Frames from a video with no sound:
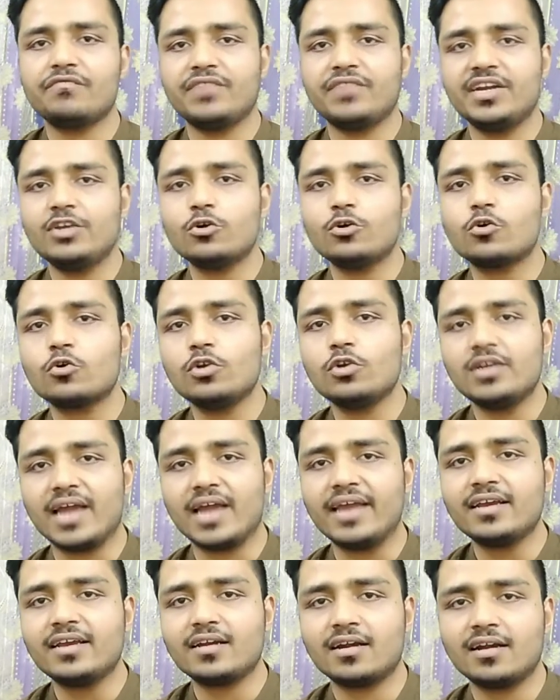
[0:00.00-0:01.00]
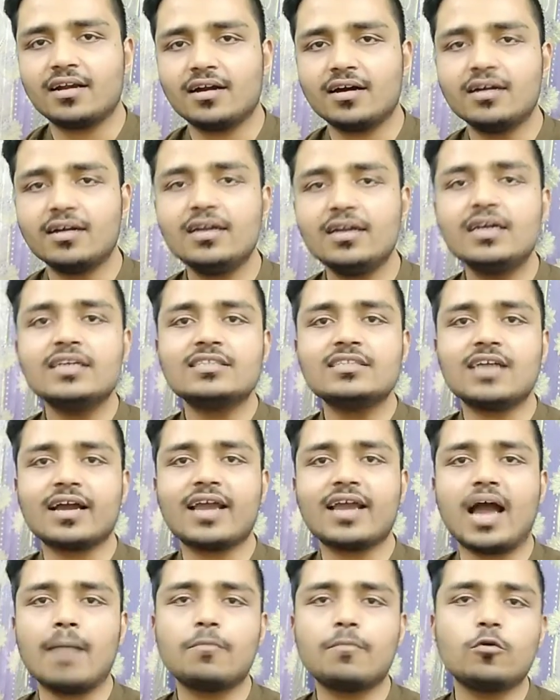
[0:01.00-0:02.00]
वीडियो को लाइक करना
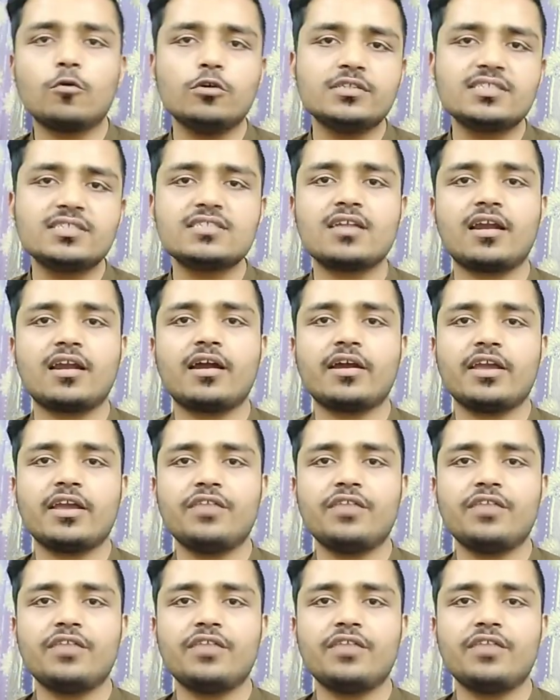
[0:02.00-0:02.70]
ताकि आपको इसी तरह की